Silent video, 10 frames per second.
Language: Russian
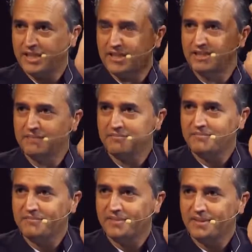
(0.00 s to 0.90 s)
друг с другом
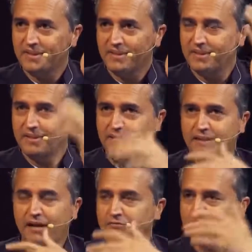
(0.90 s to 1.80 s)
на расстоянии в
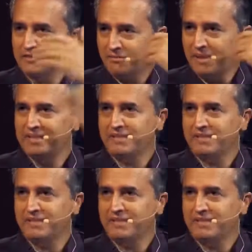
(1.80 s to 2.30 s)
тысячи миль.